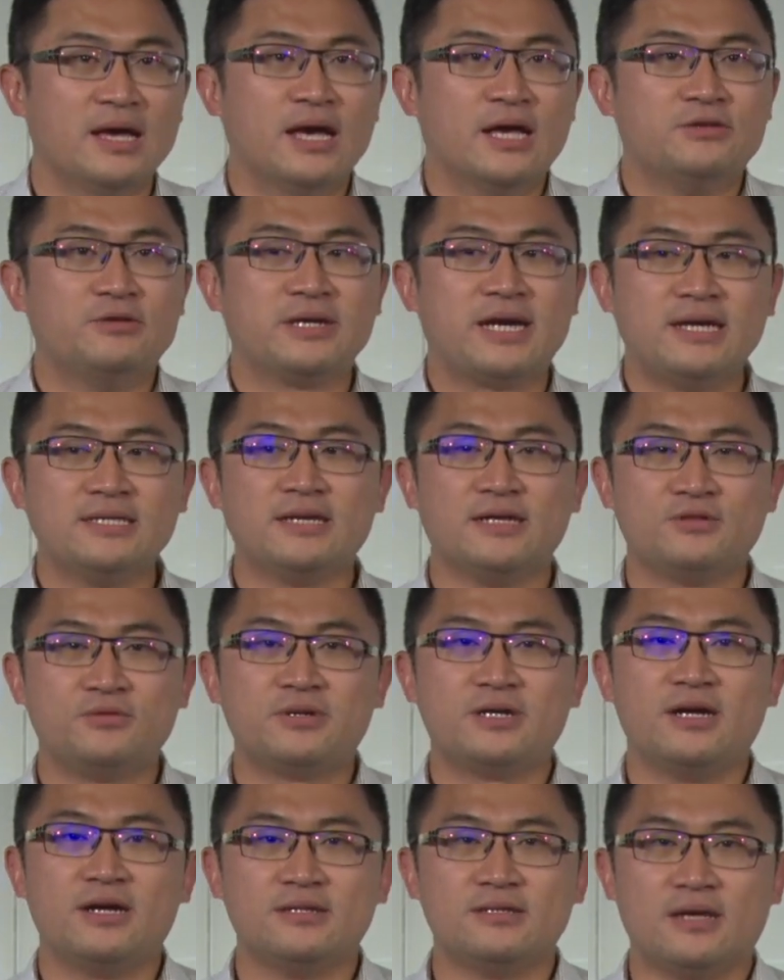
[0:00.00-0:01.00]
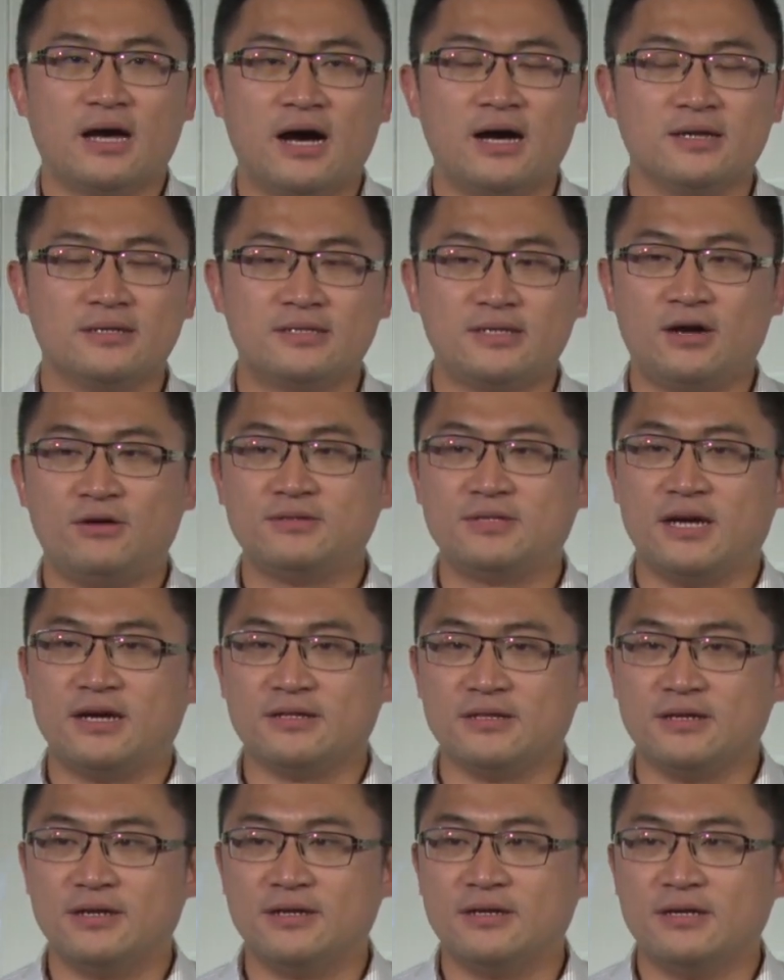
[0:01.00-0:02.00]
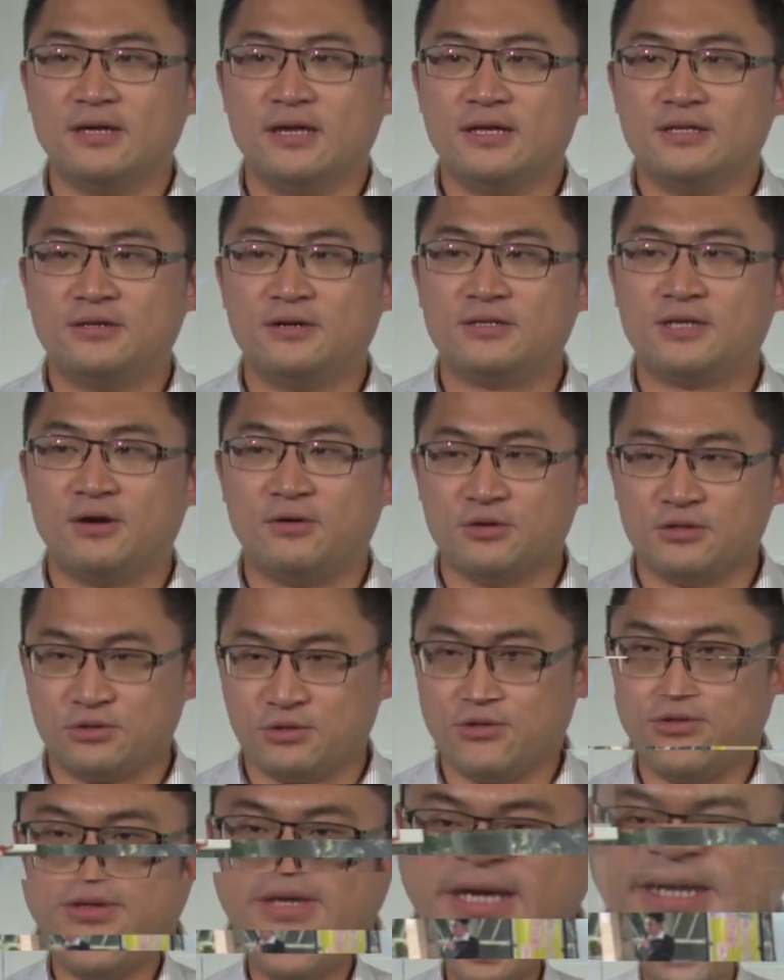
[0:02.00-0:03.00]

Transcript: 所以开始很多人啊，校长呢就叫我去